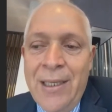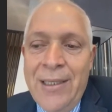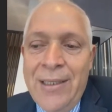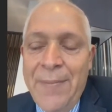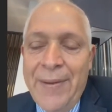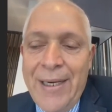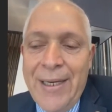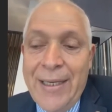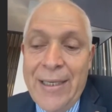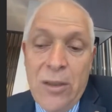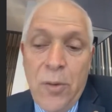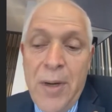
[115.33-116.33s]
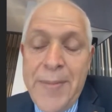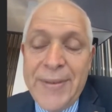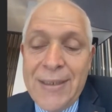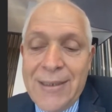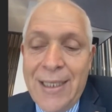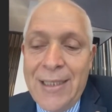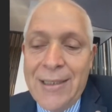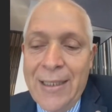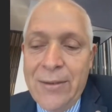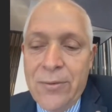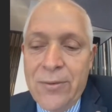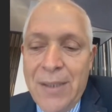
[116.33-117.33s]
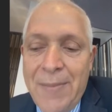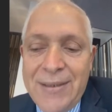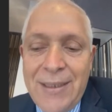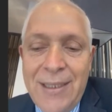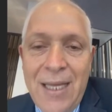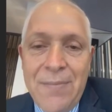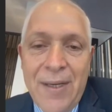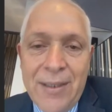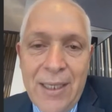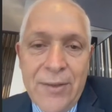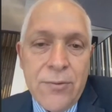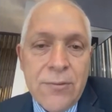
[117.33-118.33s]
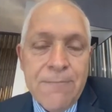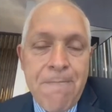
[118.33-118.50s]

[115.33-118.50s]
de manera que obviamente estar atento, entre más edad, más riesgo.